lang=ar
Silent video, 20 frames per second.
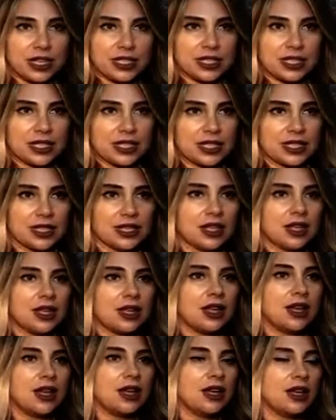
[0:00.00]
آه، سكين
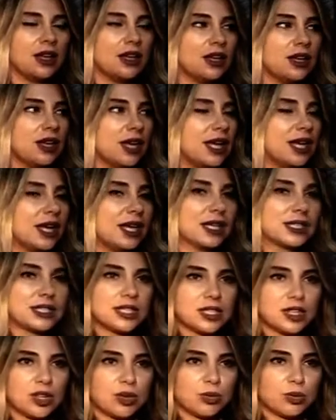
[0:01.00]
هلا
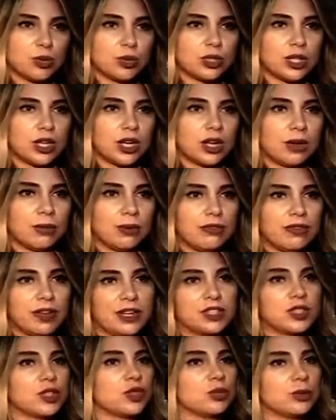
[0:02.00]
كثير الموضه
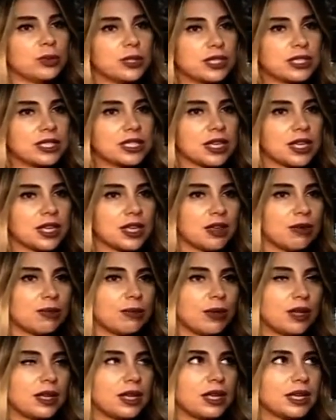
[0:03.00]
بالفاشن وبالتياب
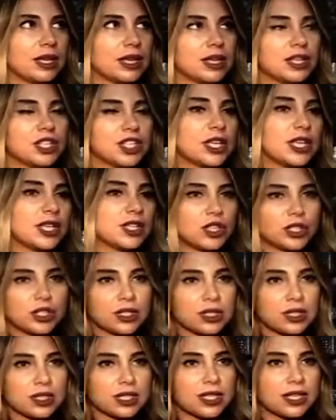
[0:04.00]
آه، كل شيء
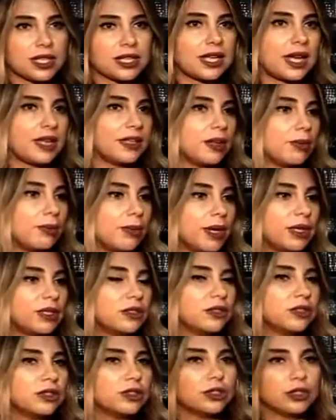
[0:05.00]
اكزوتيك سكين يعني
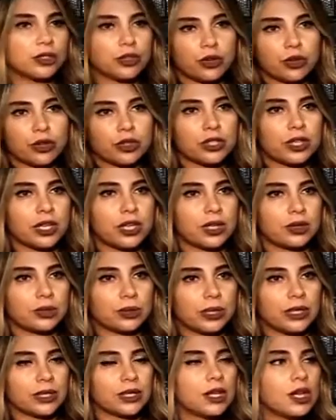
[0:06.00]
البايتون الكروكودايل
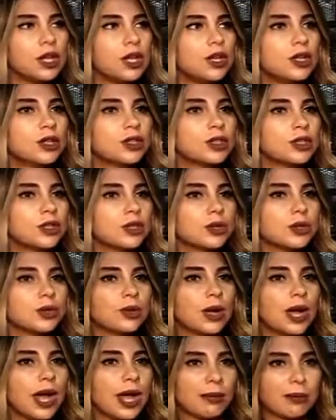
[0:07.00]
وهيك سو
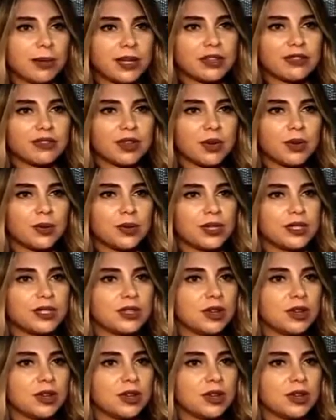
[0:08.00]
so حبيت فوت